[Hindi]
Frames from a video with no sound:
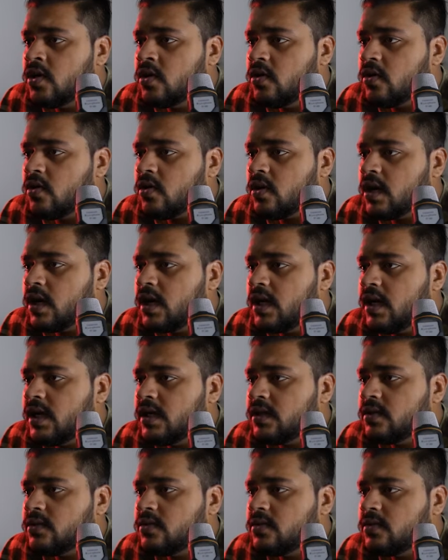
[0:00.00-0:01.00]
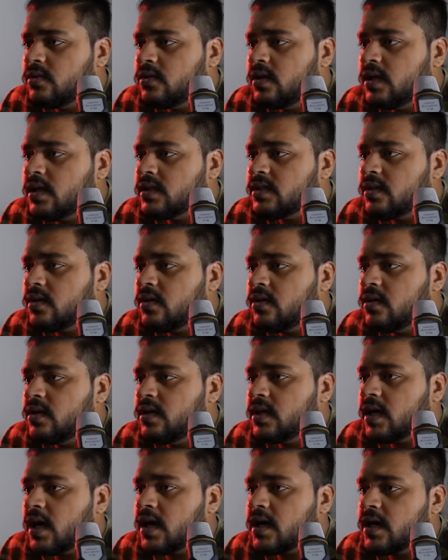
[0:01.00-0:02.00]
और कलर थोड़ा सा और
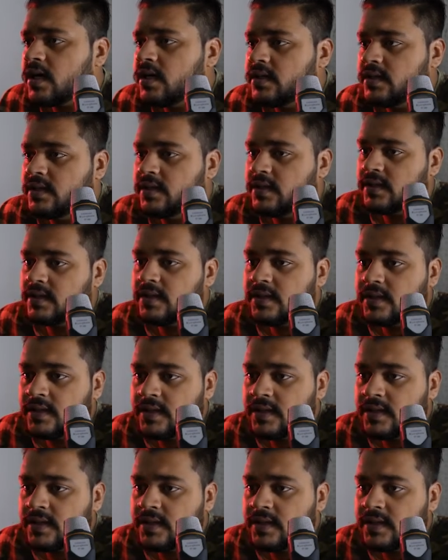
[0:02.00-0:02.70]
डार्क कर देंगे